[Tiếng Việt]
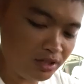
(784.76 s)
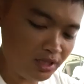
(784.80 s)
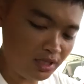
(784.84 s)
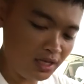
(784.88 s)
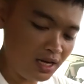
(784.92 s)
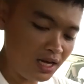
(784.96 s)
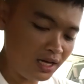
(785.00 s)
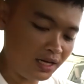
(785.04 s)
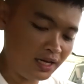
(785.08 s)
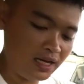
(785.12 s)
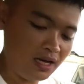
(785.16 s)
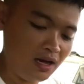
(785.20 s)
chính
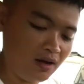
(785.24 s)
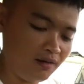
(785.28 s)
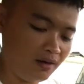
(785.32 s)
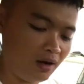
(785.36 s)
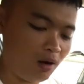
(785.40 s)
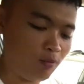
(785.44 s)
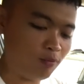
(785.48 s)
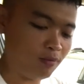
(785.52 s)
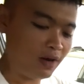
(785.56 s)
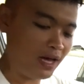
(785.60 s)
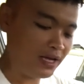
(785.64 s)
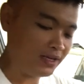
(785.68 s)
là cái hần
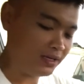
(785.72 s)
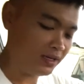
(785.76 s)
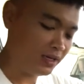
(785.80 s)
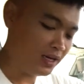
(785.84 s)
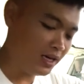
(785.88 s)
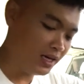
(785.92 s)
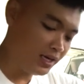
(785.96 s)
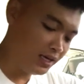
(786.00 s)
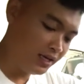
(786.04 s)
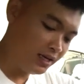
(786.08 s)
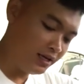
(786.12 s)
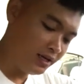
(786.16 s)
hộc lạnh ở
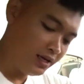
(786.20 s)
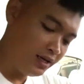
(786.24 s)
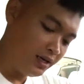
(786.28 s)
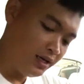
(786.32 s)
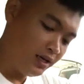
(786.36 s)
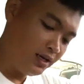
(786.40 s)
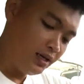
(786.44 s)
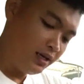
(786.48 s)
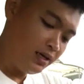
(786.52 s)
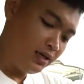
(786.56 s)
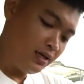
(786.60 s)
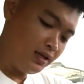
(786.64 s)
đây
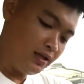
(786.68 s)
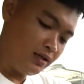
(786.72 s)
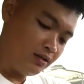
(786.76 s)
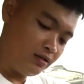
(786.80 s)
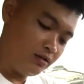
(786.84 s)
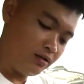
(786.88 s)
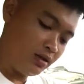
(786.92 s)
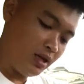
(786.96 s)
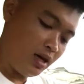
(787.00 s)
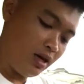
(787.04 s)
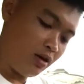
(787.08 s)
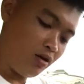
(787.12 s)

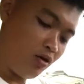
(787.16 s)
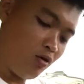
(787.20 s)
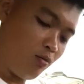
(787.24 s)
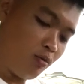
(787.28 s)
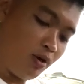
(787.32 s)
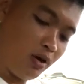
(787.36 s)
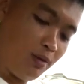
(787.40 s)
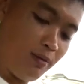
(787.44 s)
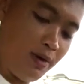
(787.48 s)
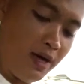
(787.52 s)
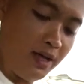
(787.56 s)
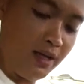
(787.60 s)
ta có
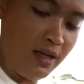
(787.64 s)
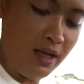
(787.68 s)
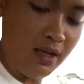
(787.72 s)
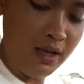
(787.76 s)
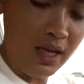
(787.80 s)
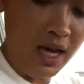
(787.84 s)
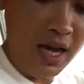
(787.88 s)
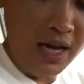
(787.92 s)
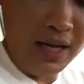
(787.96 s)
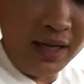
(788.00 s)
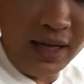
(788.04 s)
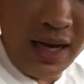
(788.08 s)
một cái bệ tì
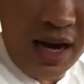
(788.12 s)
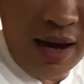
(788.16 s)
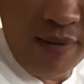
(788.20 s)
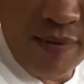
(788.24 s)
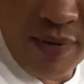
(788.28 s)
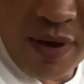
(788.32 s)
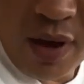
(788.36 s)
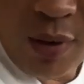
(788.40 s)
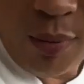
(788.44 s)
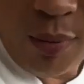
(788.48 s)
tay kèm với